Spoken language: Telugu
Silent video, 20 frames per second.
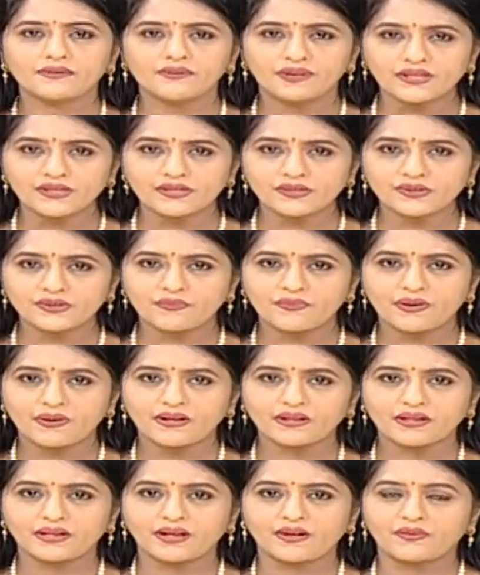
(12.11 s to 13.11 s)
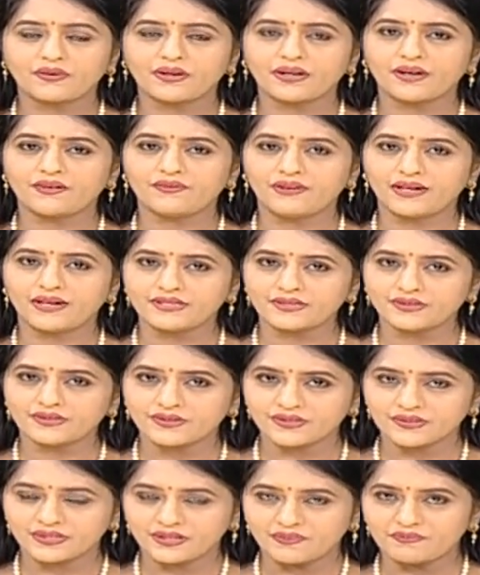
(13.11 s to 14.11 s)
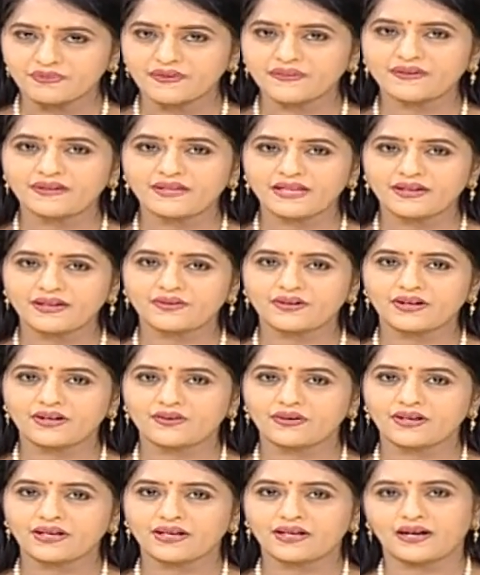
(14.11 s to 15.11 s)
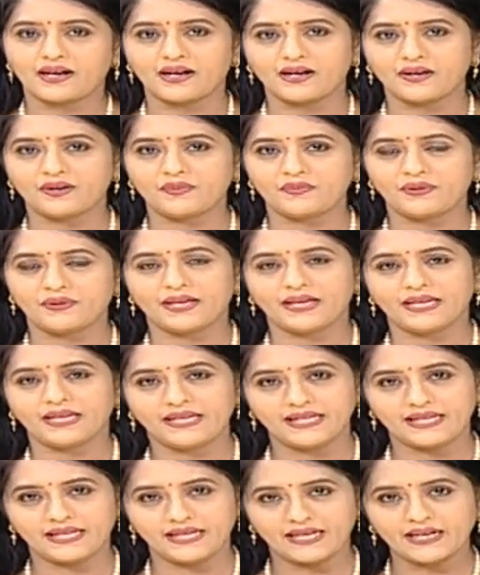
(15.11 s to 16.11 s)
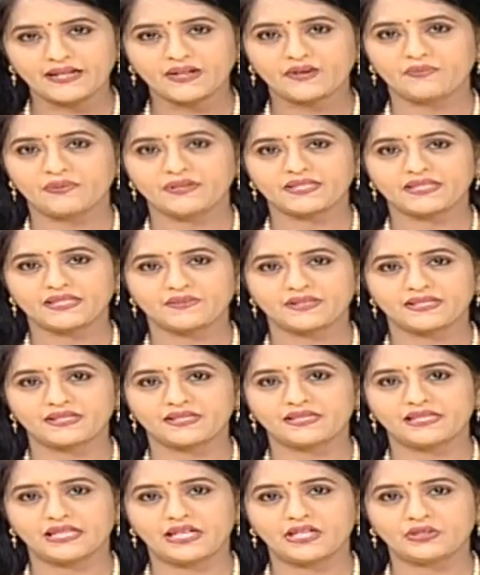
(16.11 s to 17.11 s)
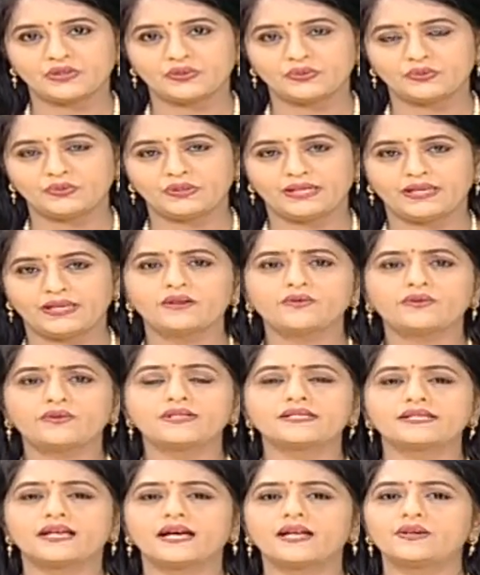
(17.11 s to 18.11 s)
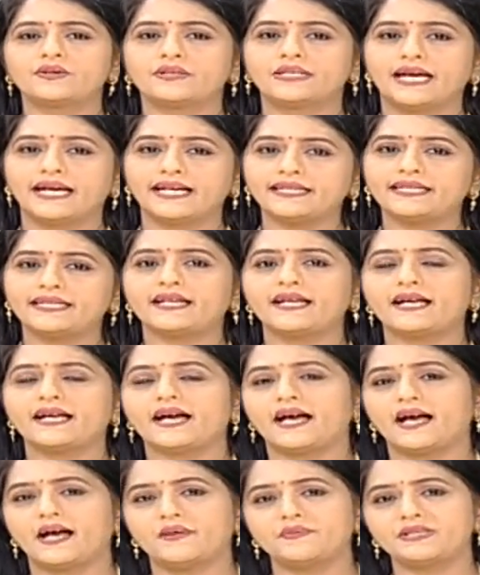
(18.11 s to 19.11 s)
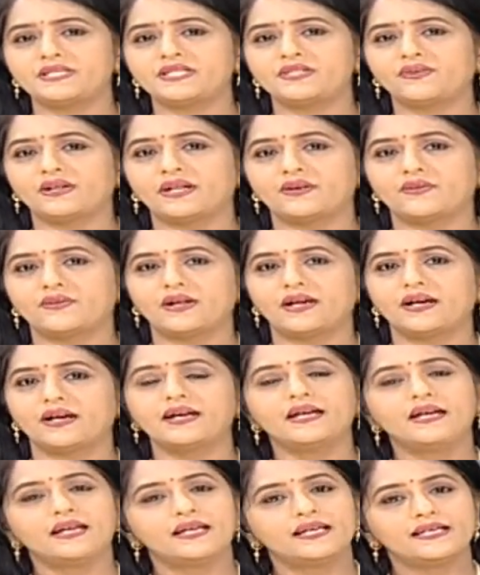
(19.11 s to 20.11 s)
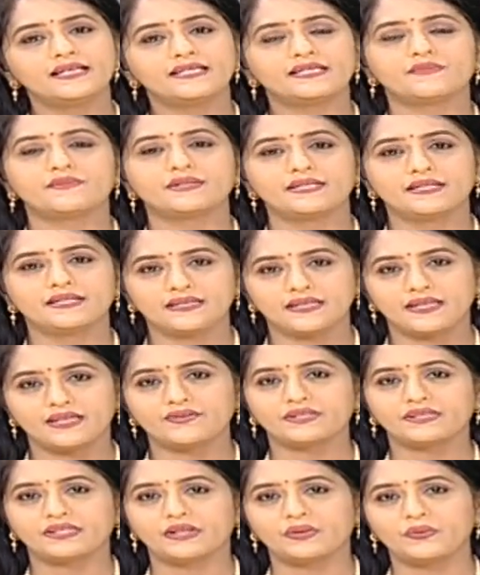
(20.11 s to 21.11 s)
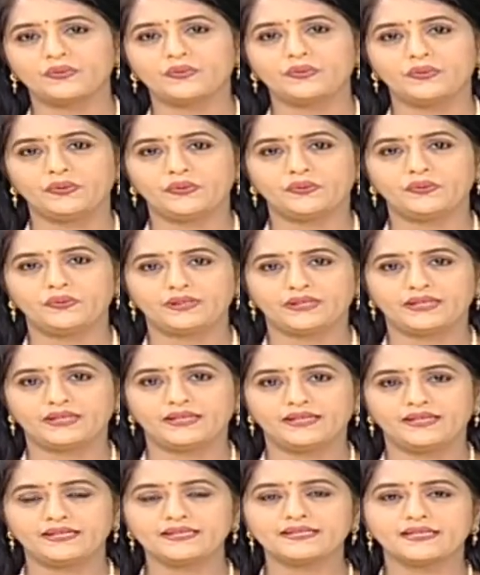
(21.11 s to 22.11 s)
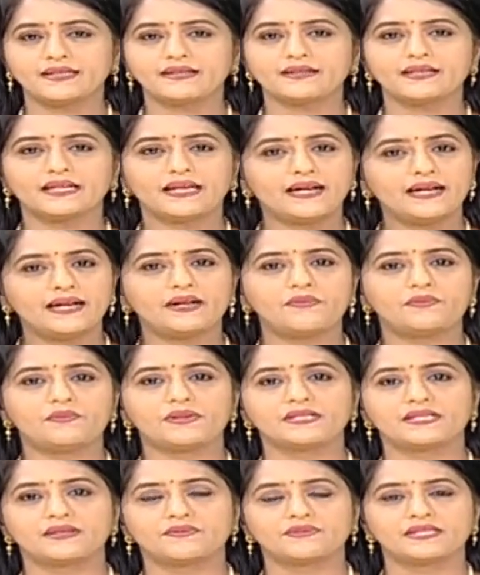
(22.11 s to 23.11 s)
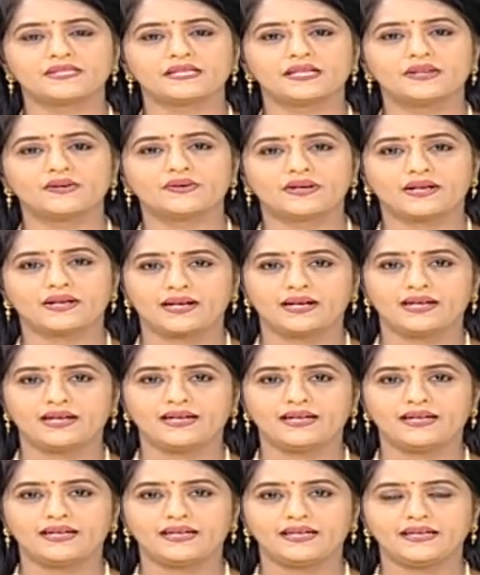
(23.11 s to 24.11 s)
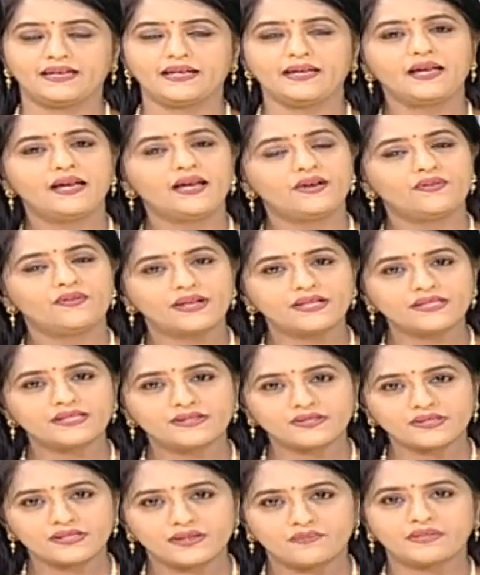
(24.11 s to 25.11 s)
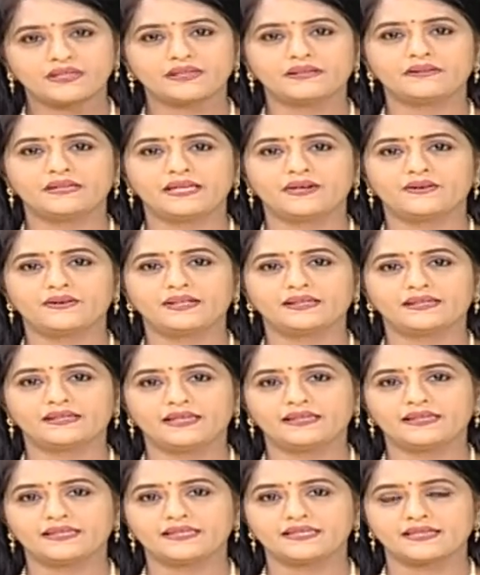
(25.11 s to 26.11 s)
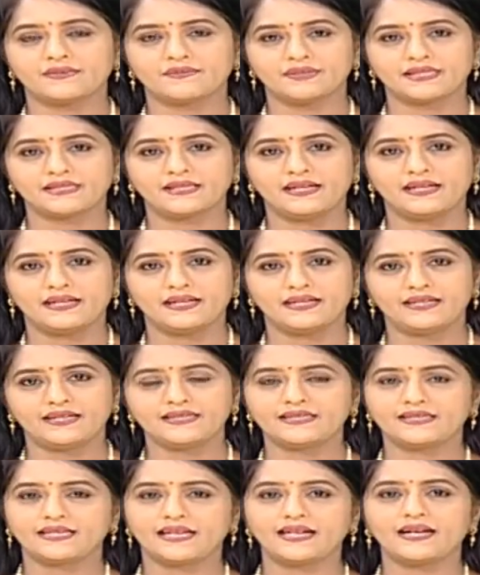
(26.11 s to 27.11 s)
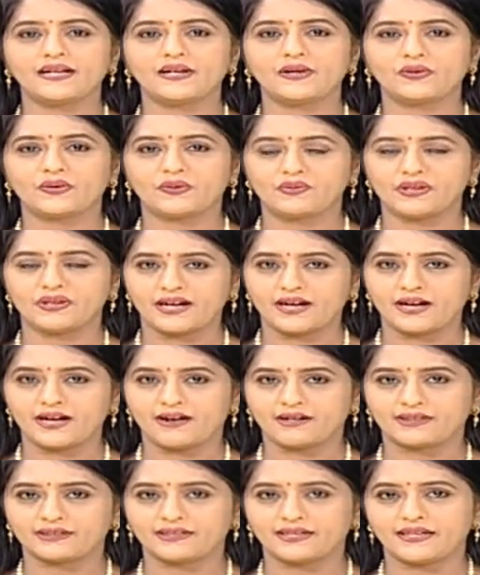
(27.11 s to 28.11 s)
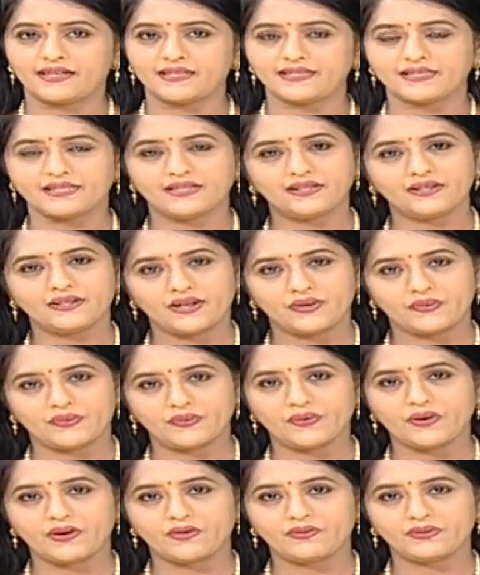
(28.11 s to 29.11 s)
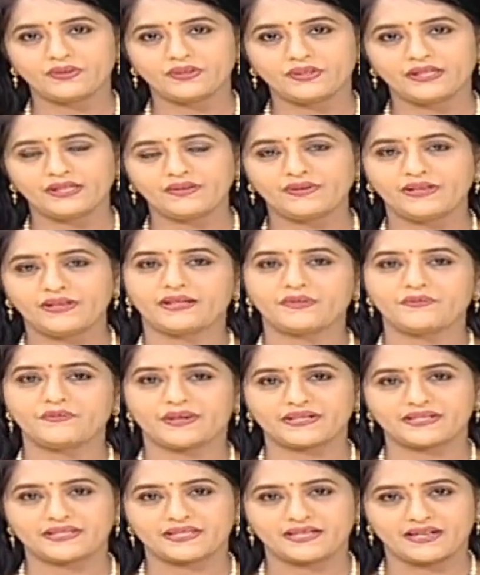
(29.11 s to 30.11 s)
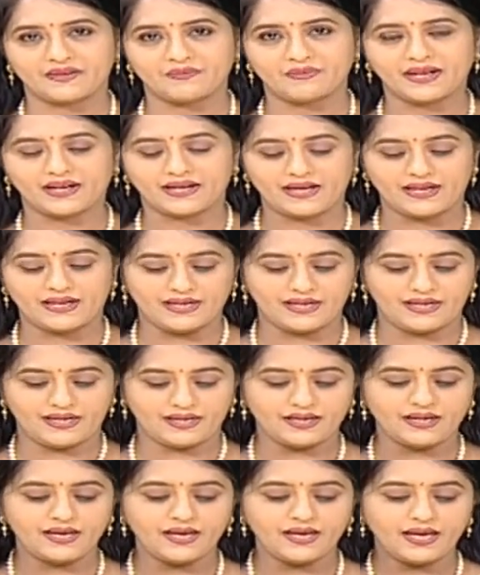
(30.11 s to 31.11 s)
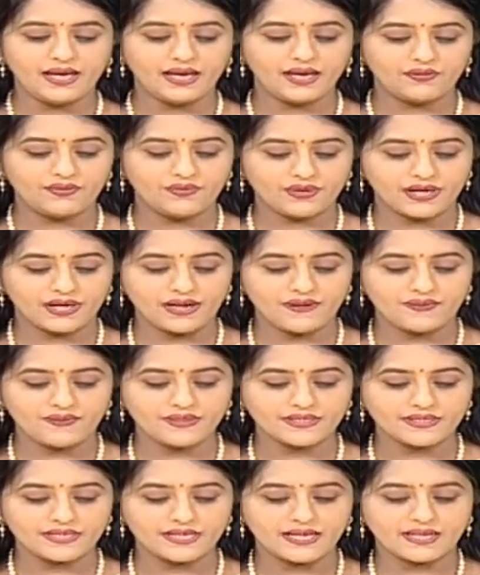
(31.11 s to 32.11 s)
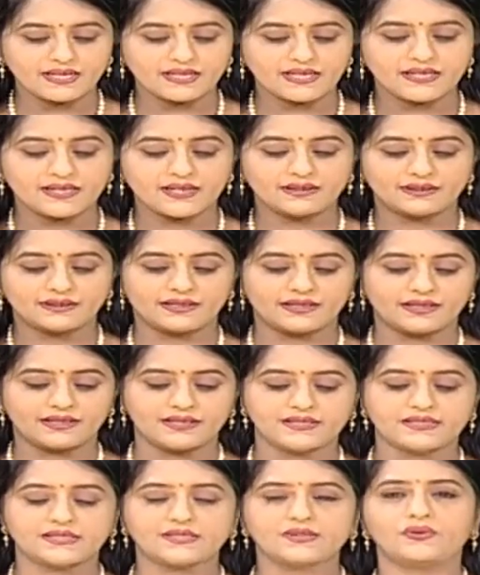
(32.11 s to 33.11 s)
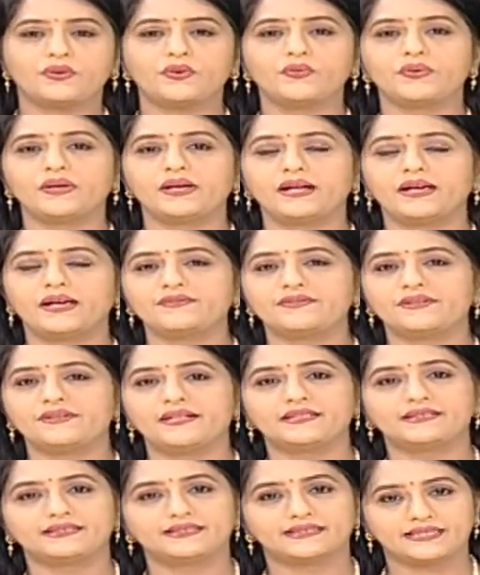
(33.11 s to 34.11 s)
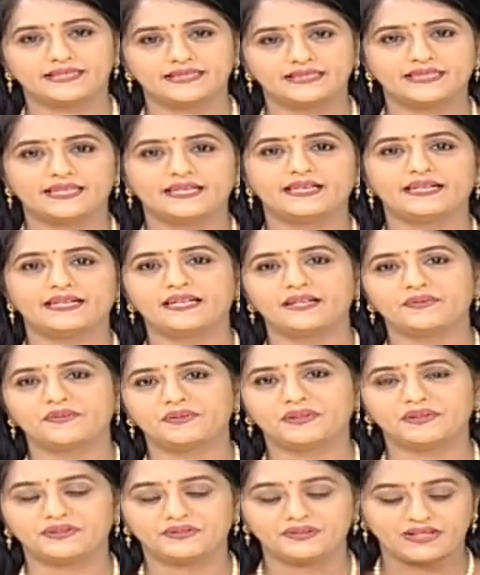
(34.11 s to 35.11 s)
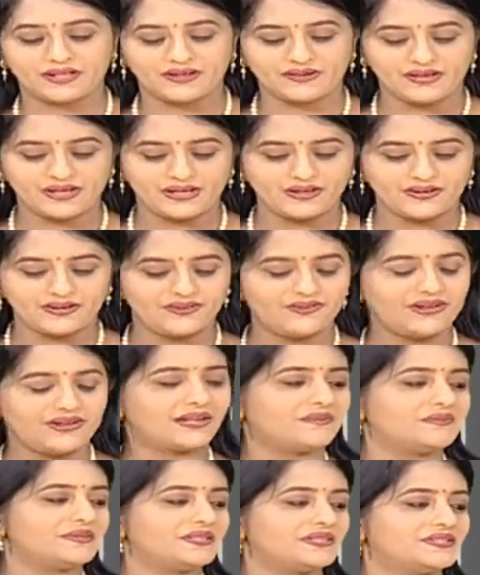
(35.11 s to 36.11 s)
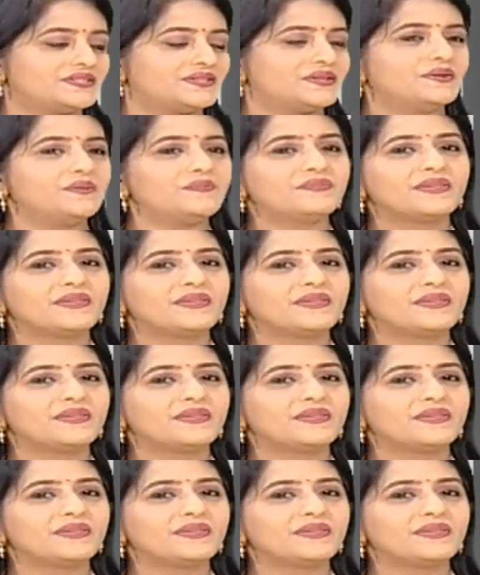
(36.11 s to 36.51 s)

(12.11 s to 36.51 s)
వయసుతో పాటు కాకుండా వయసుతో సంబంధం లేకుండా కూడా కాళ్ళ నొప్పులు కానీ కీళ్ళ నొప్పుల సమస్యలు తలెత్తుతూ ఉంటాయని కొన్నిసార్లు డైటరీ హ్యాబిట్స్ వల్ల కూడా ఈ సమస్యల తీవ్రత ఎక్కువ ఉంటూ ఉంటుందని అసలు కీళ్ళ నొప్పుల సమస్యల్లో రకాలేంటి వయసుతో సంబంధం లేకుండా తలెత్తే సమస్యలు ఏంటి స్త్రీలలో రొమటాయిడ్ ఆర్థరైటిస్ ఎందుకు ఎక్కువగా ఉంటుంది వీటికి పరిష్కార మార్గాలేంటి ఈ వివరాలు అందించడానికి డాక్టర్ కిరణ్స్ హోమియో లైఫ్ డాక్టర్ శ్రీధర్ రెడ్డి గారు మనతో ఉన్నారు హలో అండి వెల్కమ్ టు ది షో